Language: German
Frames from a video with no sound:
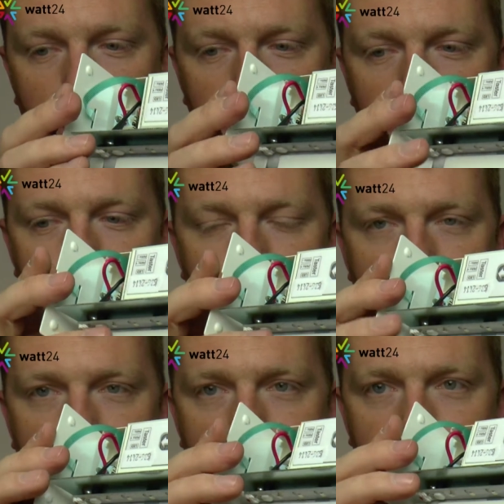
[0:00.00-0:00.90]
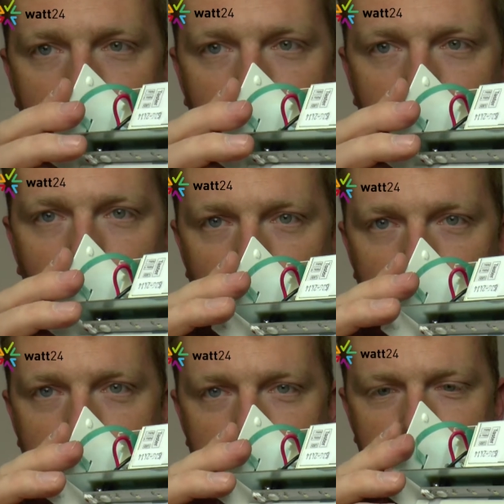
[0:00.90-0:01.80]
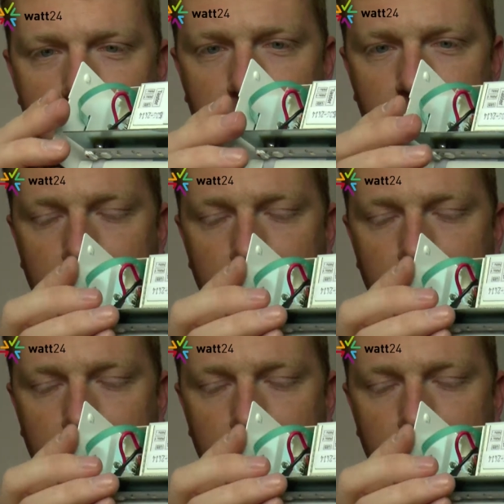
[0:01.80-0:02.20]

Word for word: Ähm, der Autotest